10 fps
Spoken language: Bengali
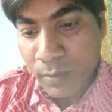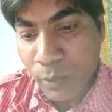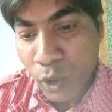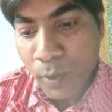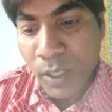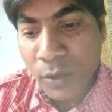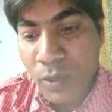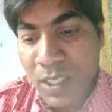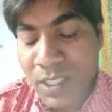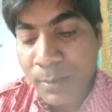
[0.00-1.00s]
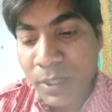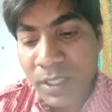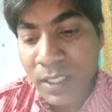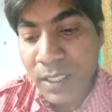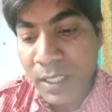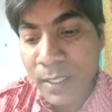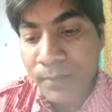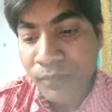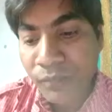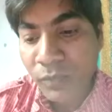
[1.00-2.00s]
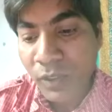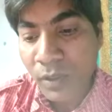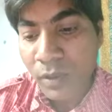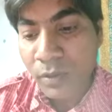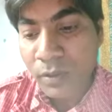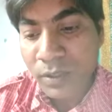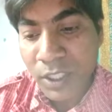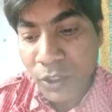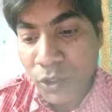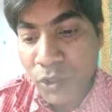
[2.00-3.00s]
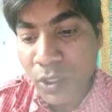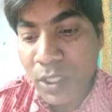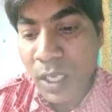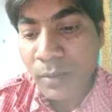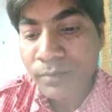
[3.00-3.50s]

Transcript: পরমাণু নিউক্লিয়াস চ্যাপ্টার থেকে তেজস্ক্রিয়তা